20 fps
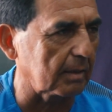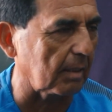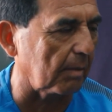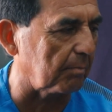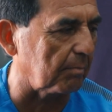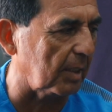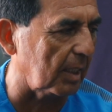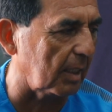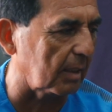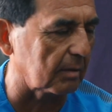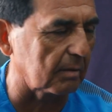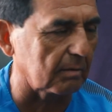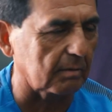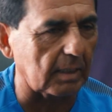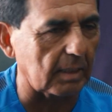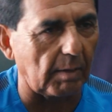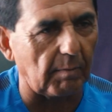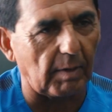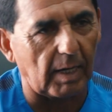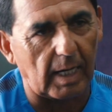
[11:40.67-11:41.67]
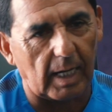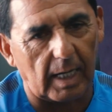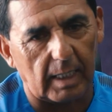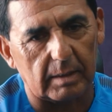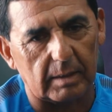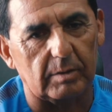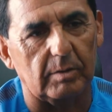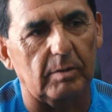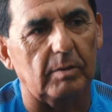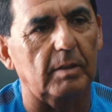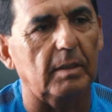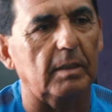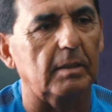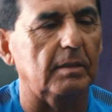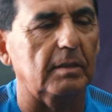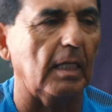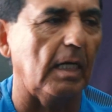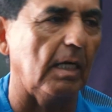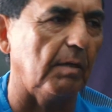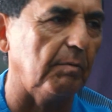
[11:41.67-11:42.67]
también trabajando en
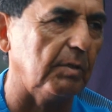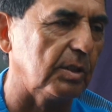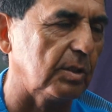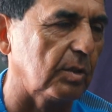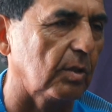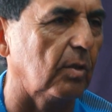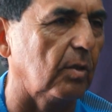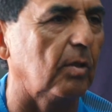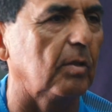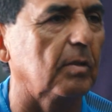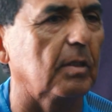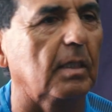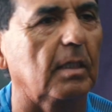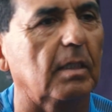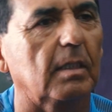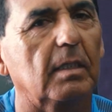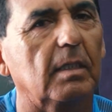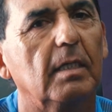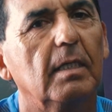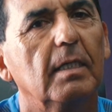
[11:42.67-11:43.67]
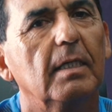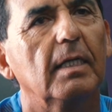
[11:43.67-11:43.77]
televisión,